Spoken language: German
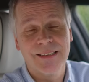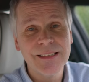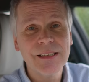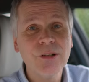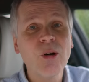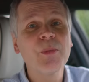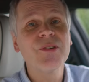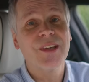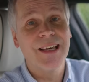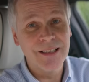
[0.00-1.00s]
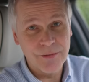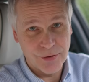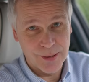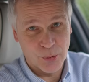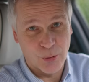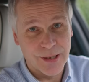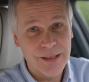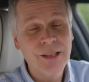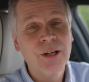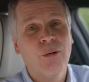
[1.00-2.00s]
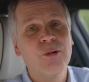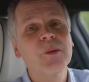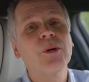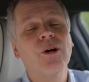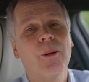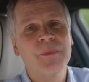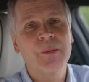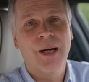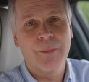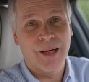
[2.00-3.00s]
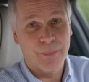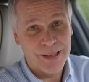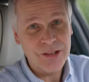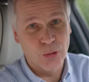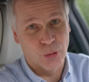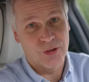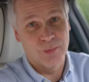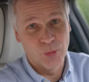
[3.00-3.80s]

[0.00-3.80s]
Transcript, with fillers: Gilt noch bis Ende Februar und ihr bekommt mit meinem Rabattcode